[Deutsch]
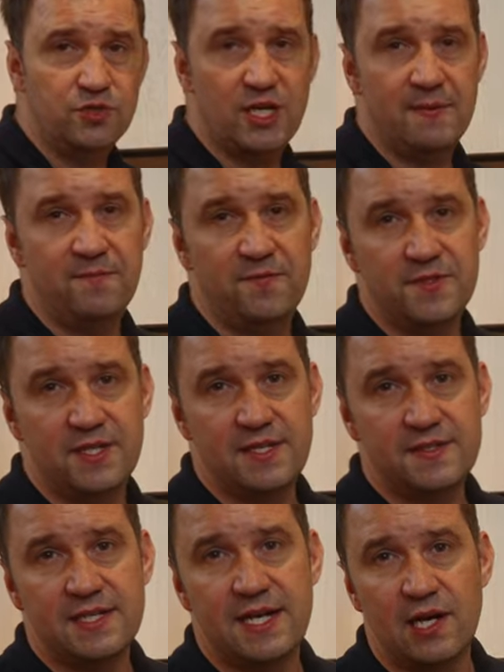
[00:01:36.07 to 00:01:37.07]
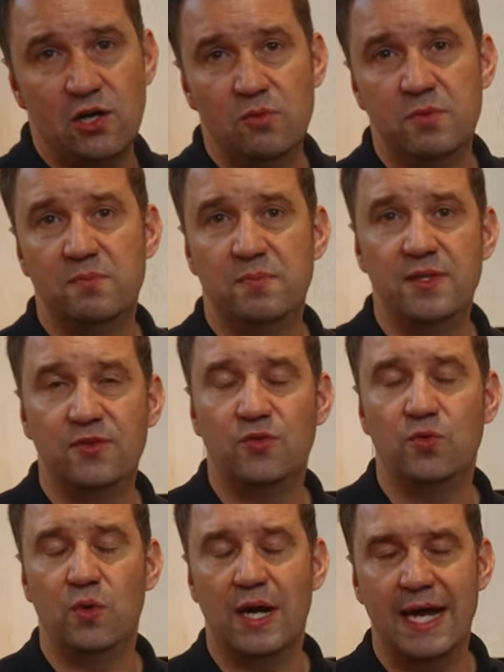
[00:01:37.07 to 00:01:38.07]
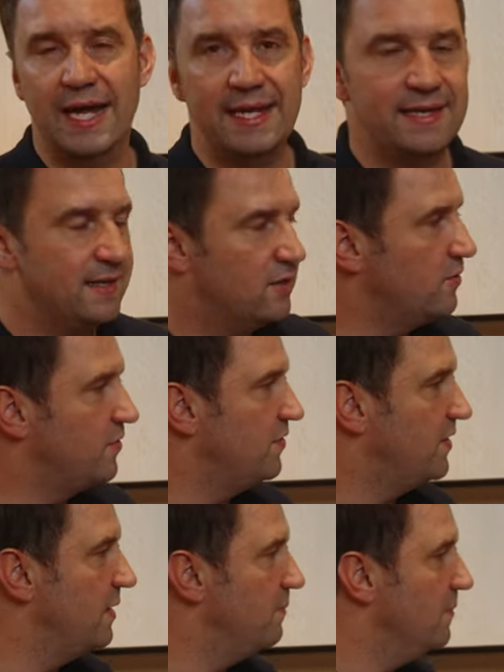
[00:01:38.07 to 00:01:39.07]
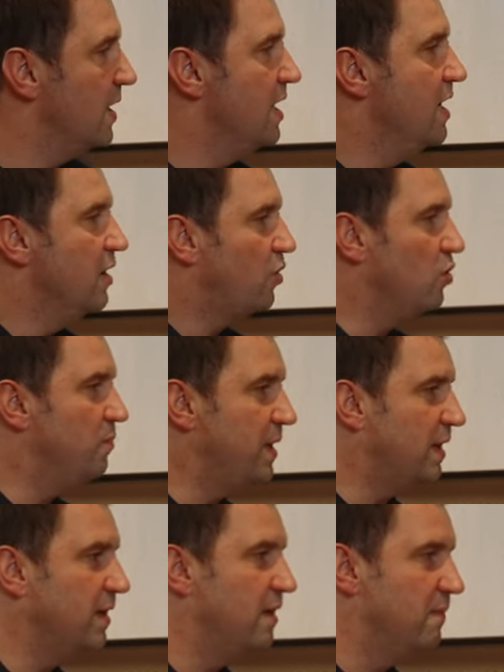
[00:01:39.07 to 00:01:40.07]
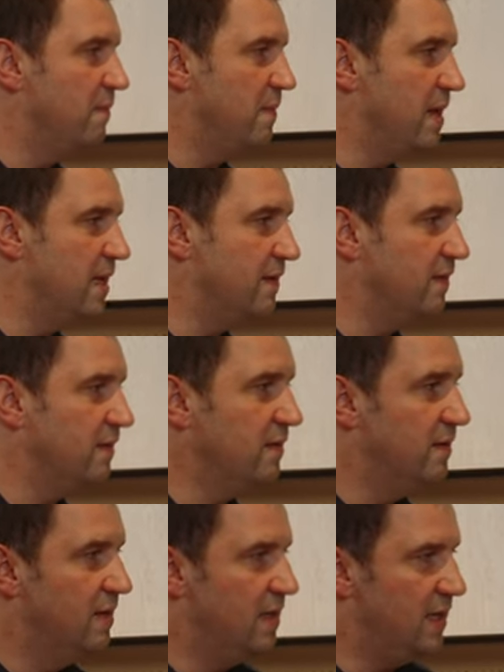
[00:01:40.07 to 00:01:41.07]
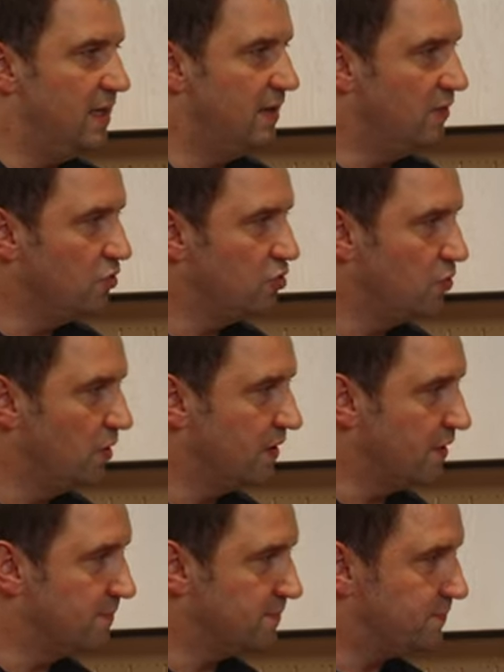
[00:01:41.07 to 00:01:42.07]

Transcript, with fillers: schafft diese Haube bis zu 1007 Kubikmeter in der Stunde.